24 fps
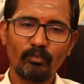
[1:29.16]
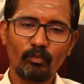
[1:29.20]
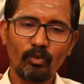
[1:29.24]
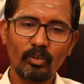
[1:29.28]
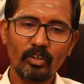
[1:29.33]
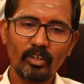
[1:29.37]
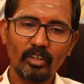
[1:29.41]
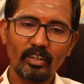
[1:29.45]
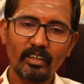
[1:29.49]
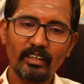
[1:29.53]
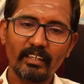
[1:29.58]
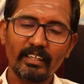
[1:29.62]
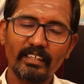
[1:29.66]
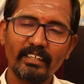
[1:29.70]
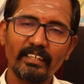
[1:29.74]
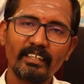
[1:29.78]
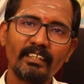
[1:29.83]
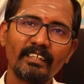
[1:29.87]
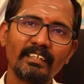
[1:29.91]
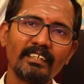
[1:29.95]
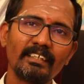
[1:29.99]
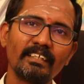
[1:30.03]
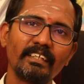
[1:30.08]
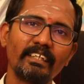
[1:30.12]
உங்களோட
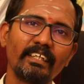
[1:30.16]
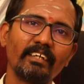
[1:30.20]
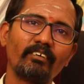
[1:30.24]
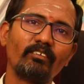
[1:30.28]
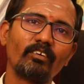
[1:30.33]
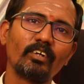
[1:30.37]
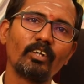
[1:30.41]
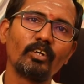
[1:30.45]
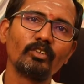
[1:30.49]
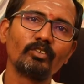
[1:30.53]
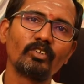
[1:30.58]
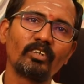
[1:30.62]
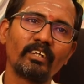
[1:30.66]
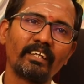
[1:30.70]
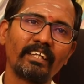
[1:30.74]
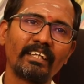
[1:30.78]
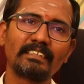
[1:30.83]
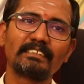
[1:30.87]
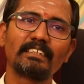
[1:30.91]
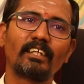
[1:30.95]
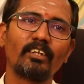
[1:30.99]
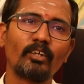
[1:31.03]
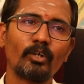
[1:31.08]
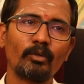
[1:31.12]
என்ன எவ்வளோ தூரம்
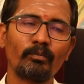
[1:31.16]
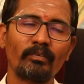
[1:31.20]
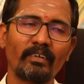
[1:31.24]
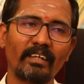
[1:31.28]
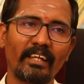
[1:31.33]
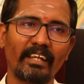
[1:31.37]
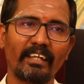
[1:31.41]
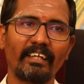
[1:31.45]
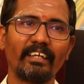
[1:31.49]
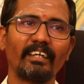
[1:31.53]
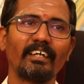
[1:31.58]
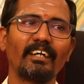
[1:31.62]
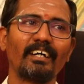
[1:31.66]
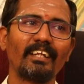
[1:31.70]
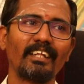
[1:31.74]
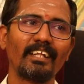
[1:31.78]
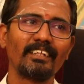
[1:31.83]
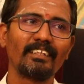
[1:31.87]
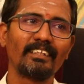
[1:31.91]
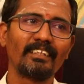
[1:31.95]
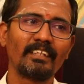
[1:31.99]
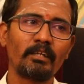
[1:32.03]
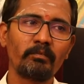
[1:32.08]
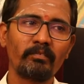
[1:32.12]
நீங்கள் செலவு பண்ணுறீங்க
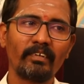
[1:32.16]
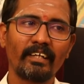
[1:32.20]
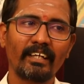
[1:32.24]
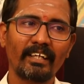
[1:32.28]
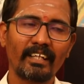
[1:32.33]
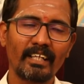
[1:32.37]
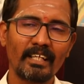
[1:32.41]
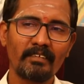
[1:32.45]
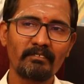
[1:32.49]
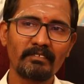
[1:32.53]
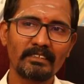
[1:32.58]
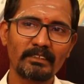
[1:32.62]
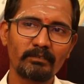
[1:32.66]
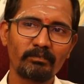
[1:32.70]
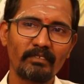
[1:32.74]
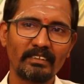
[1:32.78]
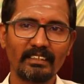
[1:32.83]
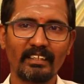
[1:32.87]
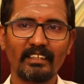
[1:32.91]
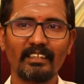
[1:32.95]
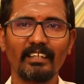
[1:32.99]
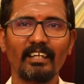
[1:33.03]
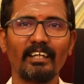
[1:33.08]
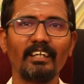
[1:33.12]
அதாவது நம்ம எக்கனாமிக்ஸ்
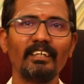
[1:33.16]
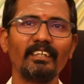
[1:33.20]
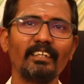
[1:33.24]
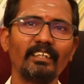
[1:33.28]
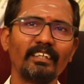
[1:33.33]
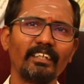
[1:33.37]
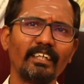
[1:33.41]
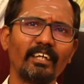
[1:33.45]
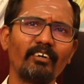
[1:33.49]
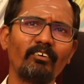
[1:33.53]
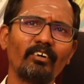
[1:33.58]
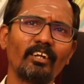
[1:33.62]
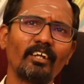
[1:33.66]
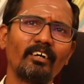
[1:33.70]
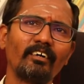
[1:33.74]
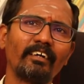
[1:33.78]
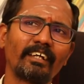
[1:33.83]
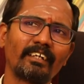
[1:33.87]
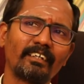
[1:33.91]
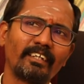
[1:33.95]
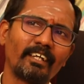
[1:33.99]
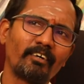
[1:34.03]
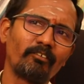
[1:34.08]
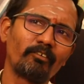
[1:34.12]
மாதிரி தான் எவ்வளோ
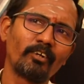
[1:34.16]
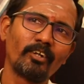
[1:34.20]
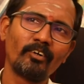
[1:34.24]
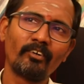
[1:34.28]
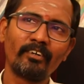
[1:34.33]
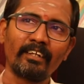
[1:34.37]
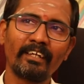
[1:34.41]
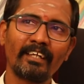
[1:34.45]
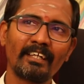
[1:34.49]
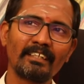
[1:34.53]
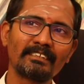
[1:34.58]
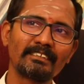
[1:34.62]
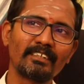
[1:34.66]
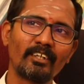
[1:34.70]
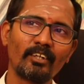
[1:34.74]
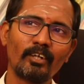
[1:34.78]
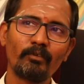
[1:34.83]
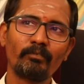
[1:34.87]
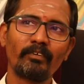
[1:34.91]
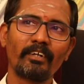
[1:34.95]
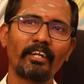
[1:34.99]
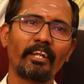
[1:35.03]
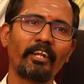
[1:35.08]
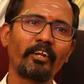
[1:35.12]
எவ்வளோ நீங்கள்
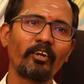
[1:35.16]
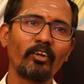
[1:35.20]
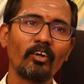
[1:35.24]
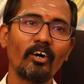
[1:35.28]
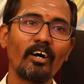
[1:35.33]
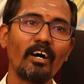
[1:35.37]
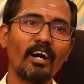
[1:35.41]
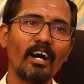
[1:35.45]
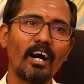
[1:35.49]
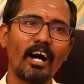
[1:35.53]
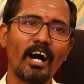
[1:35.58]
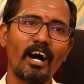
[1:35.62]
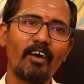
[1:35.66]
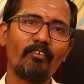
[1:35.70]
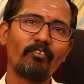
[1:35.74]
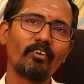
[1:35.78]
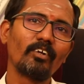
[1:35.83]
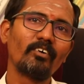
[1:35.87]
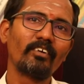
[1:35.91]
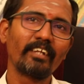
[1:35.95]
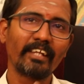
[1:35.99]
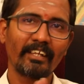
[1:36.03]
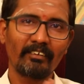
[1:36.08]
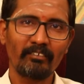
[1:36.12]
செலவு பண்ணுறீங்களோ
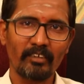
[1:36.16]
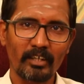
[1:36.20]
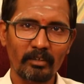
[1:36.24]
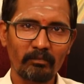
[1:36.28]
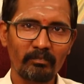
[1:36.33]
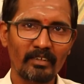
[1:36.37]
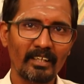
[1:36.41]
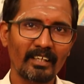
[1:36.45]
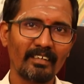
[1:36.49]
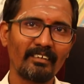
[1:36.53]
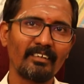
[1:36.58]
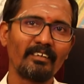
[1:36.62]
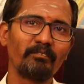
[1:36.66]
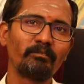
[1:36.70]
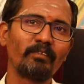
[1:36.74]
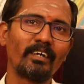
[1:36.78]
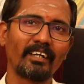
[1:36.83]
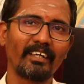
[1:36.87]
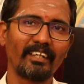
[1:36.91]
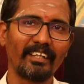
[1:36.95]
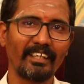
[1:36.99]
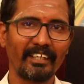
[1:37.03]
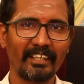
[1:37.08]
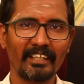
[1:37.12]
அவ்வளோ நீங்கள் வருமானம்
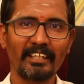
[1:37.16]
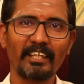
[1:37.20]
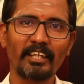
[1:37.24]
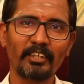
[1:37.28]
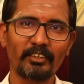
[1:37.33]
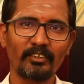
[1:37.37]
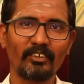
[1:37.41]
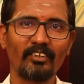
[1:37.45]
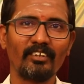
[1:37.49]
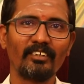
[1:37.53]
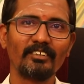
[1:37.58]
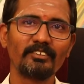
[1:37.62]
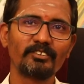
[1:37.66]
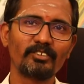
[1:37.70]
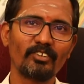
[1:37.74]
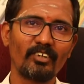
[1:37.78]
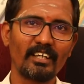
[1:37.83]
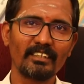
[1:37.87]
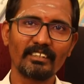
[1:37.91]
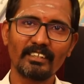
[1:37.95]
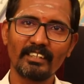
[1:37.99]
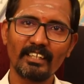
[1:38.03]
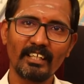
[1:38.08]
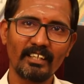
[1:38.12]
பார்க்குறீங்கன்னு அர்த்தம் ஸோ
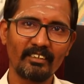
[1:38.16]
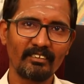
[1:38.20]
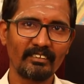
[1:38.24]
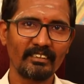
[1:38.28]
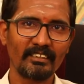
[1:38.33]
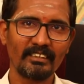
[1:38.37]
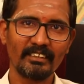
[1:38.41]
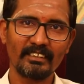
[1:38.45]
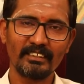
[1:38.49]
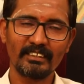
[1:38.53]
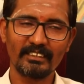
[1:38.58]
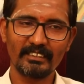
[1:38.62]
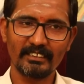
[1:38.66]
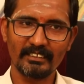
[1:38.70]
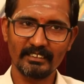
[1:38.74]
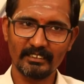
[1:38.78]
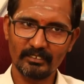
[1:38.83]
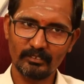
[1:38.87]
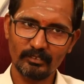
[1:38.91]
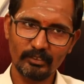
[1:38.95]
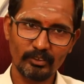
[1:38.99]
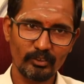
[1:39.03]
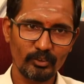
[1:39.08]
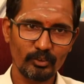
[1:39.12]
அதுதான் வந்து
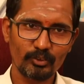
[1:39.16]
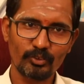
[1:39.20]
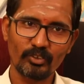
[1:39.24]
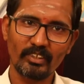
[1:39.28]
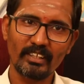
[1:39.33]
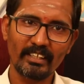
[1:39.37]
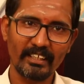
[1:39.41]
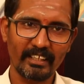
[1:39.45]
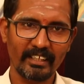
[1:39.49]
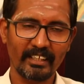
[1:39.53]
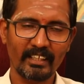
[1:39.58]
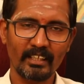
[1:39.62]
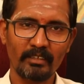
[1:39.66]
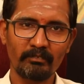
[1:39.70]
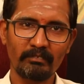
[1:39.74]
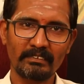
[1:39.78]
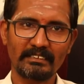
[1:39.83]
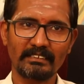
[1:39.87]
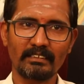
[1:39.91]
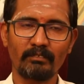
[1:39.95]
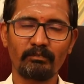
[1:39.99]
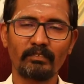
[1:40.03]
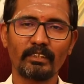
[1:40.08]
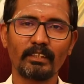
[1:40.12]
யூஸ்வலாக
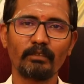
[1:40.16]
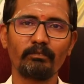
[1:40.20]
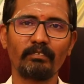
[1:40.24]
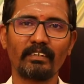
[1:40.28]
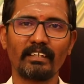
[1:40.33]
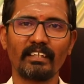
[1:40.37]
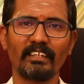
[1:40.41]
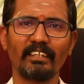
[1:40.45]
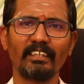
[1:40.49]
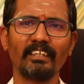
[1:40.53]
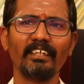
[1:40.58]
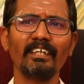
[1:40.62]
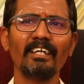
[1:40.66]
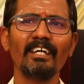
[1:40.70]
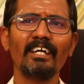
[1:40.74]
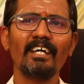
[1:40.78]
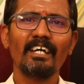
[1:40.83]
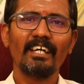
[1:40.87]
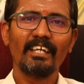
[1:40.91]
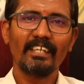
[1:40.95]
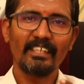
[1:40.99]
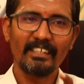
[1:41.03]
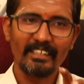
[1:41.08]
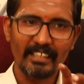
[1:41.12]
எக்கனாமிக்ஸ் சம்மந்தப்பட்டது
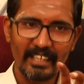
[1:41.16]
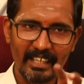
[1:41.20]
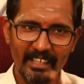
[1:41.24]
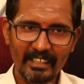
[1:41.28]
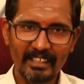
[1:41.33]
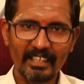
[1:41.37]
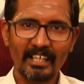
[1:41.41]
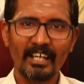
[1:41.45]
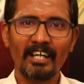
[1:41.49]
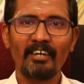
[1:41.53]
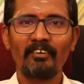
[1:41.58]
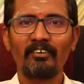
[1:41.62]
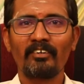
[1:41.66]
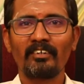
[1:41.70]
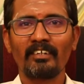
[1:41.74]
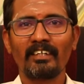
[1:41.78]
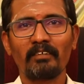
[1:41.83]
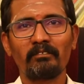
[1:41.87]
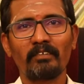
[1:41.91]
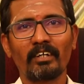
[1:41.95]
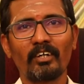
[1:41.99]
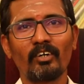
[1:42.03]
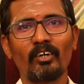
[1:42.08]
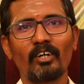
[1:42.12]
இதே தான் அவன்
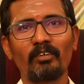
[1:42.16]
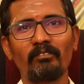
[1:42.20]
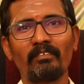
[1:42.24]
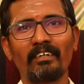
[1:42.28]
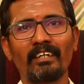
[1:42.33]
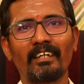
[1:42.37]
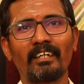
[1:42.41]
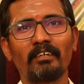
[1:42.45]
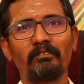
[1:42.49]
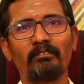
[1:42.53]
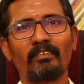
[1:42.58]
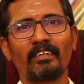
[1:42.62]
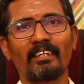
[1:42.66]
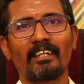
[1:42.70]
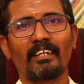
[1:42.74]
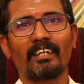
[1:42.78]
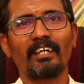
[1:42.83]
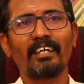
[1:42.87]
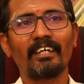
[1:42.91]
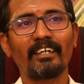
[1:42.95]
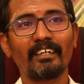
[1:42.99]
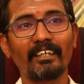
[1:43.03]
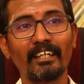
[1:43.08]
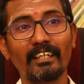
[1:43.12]
நம்ம கவர்மெண்ட் என்ன
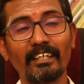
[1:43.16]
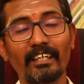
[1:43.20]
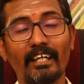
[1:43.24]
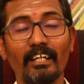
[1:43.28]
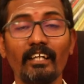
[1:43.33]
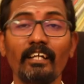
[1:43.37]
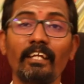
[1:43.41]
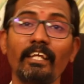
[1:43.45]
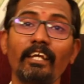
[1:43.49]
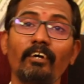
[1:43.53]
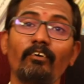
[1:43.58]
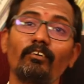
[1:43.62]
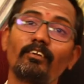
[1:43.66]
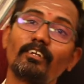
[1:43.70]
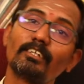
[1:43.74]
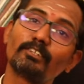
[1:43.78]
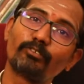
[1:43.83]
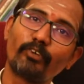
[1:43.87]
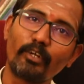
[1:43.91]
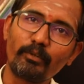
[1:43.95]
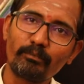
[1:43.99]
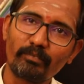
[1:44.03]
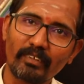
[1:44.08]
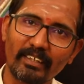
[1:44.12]
பண்ணுறான்னா கிரெடிட் கார்டில் நீங்கள் எவ்வளோ
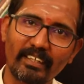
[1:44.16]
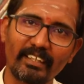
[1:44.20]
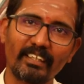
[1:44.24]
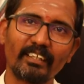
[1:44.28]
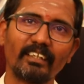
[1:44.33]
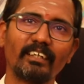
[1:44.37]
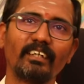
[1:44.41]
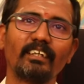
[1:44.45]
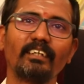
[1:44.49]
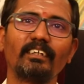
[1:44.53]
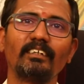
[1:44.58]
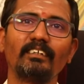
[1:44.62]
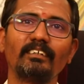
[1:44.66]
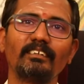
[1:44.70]
ஸ்வைப் பண்ணியிருக்க